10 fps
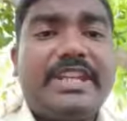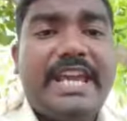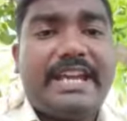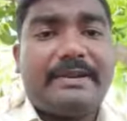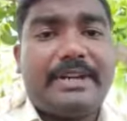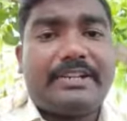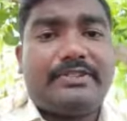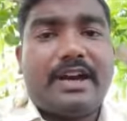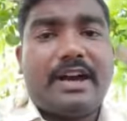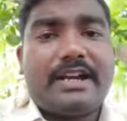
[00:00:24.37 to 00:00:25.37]
ஏங்கிற
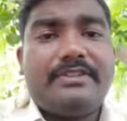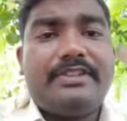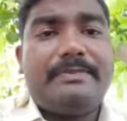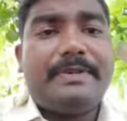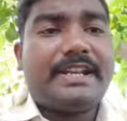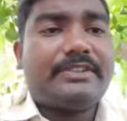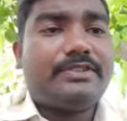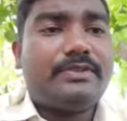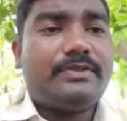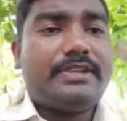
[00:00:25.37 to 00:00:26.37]
மேட்ரிக்ஸோட ஆர்டர் வந்து பி கிராஸ்
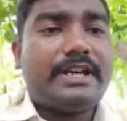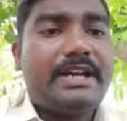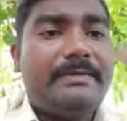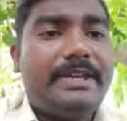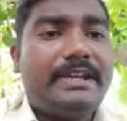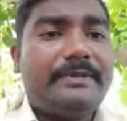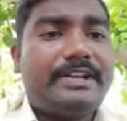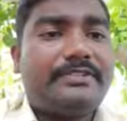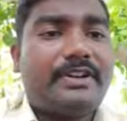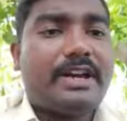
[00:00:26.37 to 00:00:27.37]
கியூன் கொடுத்துட்டாங்க பிங்கிற
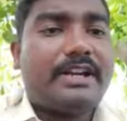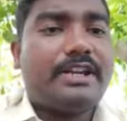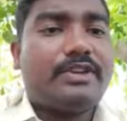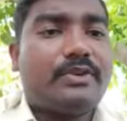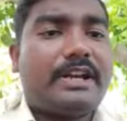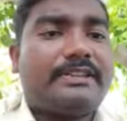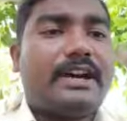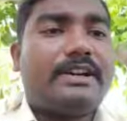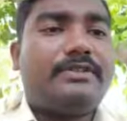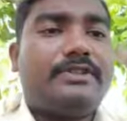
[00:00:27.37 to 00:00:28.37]
மேட்ரிக்ஸோட ஆர்டர் கியூ கிராஸ்
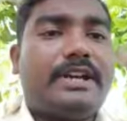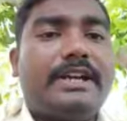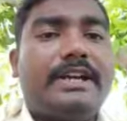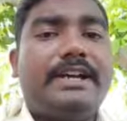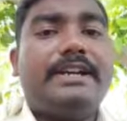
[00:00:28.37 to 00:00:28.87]
ஆர்னு கொடுத்துட்டாங்க